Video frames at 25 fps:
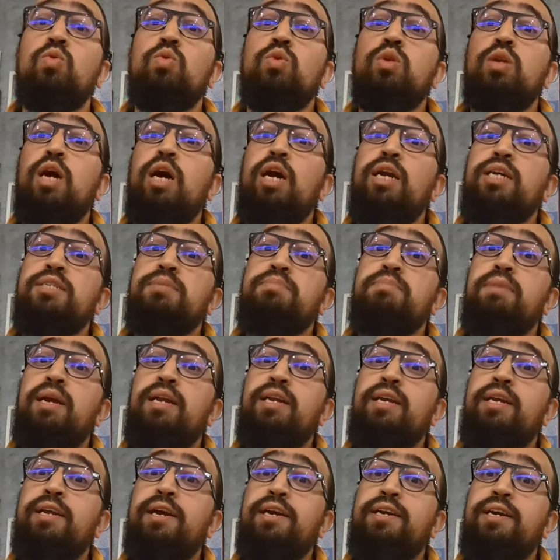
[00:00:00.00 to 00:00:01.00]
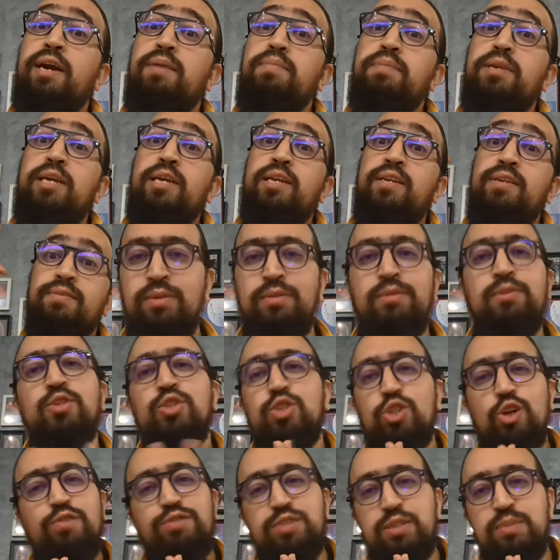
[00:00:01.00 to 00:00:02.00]
والله يسمح لينا كاملين
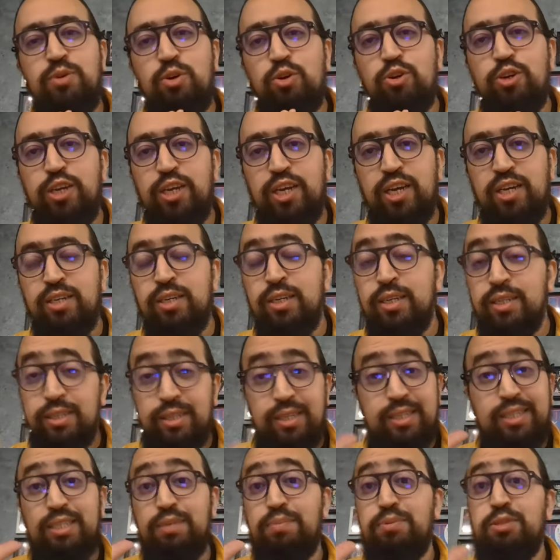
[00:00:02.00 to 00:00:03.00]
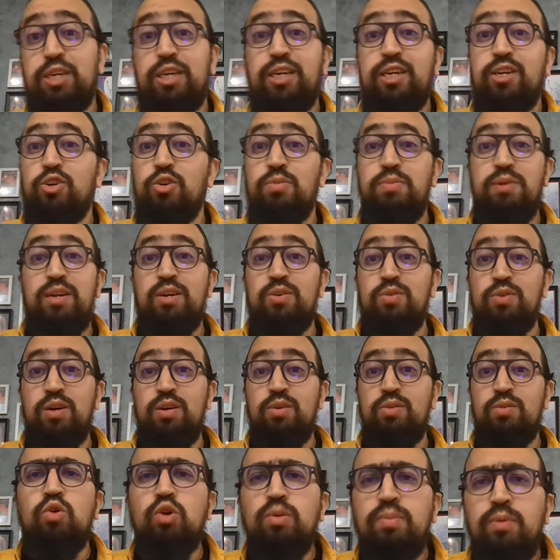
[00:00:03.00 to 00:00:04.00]
شوف سمحوا لي تعصبت عليكم على
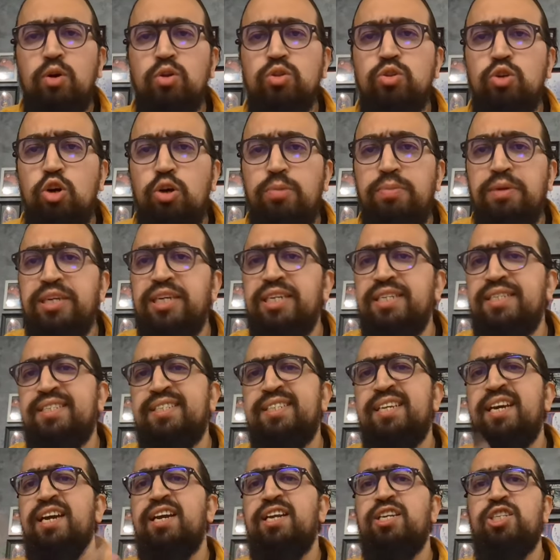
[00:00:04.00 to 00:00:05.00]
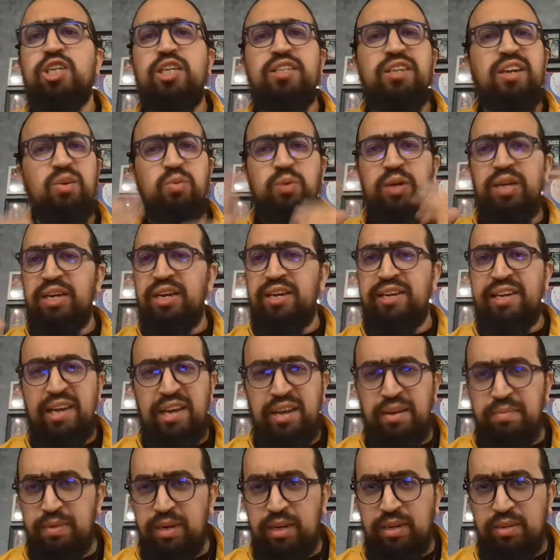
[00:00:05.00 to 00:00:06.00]
والو والموضوع ما كيستاهلش دروينا
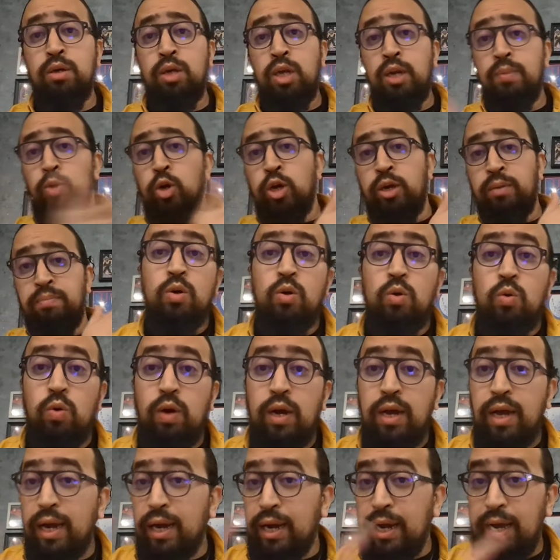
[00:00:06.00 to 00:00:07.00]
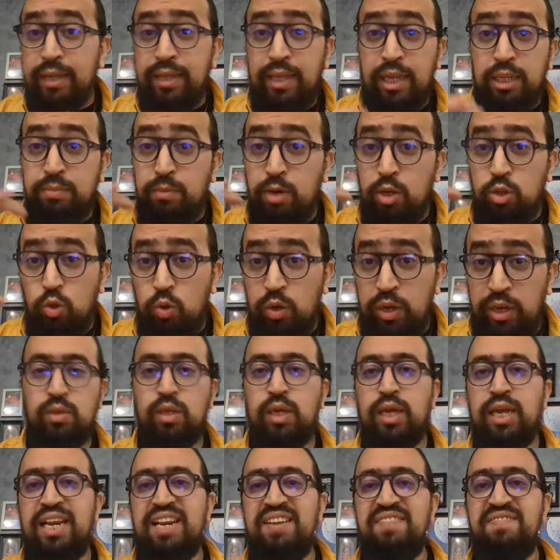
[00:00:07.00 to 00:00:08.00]
كامله المهم واخا القطاج مقطوعه
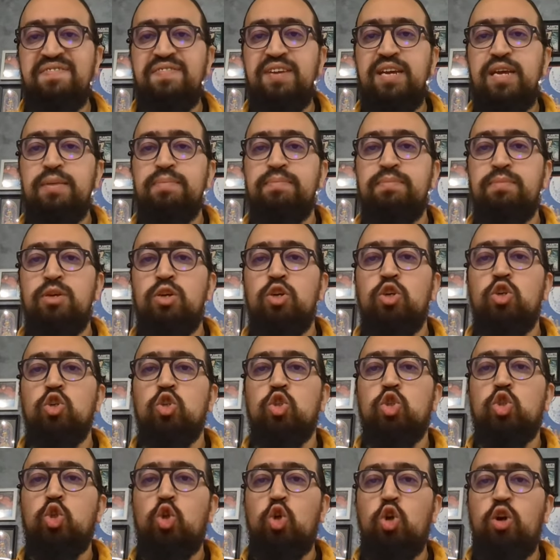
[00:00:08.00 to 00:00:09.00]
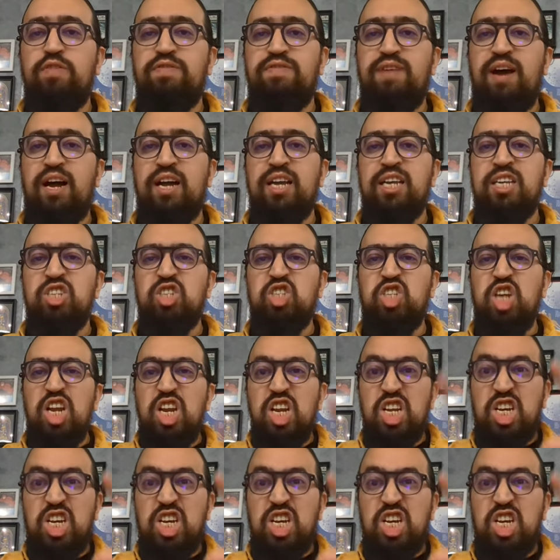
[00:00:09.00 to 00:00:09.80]
الفيلم تحفه ديال